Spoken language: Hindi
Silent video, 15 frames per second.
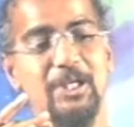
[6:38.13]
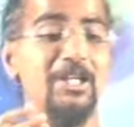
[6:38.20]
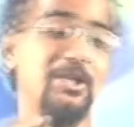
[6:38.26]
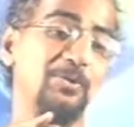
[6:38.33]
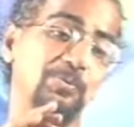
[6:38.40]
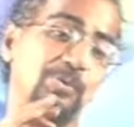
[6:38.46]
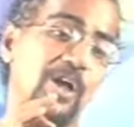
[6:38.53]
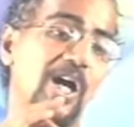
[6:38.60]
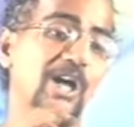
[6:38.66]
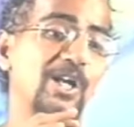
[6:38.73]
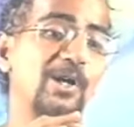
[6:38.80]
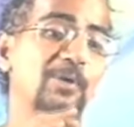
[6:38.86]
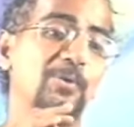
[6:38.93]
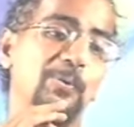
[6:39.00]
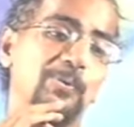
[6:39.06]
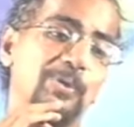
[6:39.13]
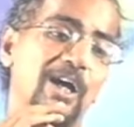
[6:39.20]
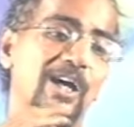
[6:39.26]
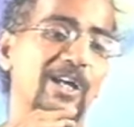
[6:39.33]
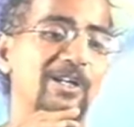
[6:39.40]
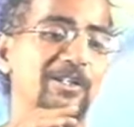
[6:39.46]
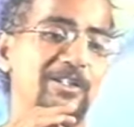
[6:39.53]
लेकिन उदाहरण को
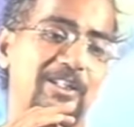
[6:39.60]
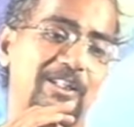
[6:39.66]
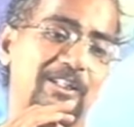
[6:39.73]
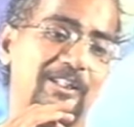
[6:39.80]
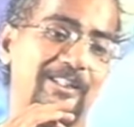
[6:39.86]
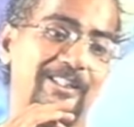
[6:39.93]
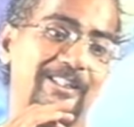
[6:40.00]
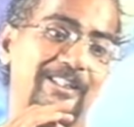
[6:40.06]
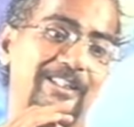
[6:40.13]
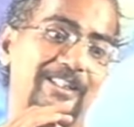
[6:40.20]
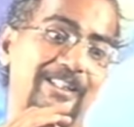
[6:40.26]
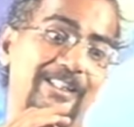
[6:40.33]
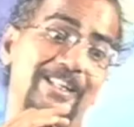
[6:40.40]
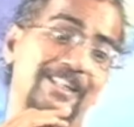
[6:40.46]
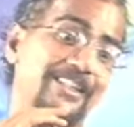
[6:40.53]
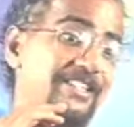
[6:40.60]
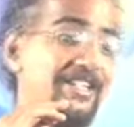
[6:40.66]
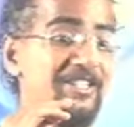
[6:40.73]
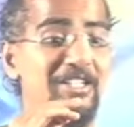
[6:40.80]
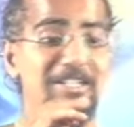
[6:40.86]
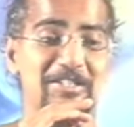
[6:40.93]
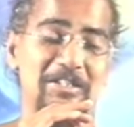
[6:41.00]
उदाहरण की
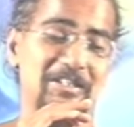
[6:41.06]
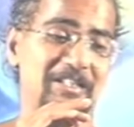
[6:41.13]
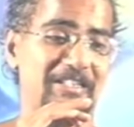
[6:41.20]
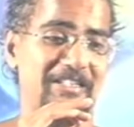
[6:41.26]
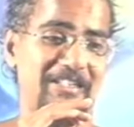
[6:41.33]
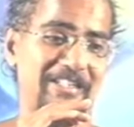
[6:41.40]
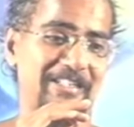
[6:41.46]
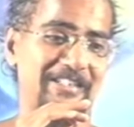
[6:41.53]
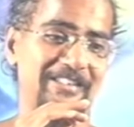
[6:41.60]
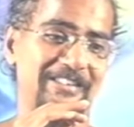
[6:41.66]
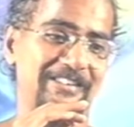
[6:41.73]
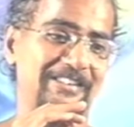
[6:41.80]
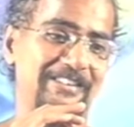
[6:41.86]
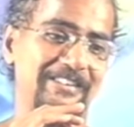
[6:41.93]
नज़रिया से देखना है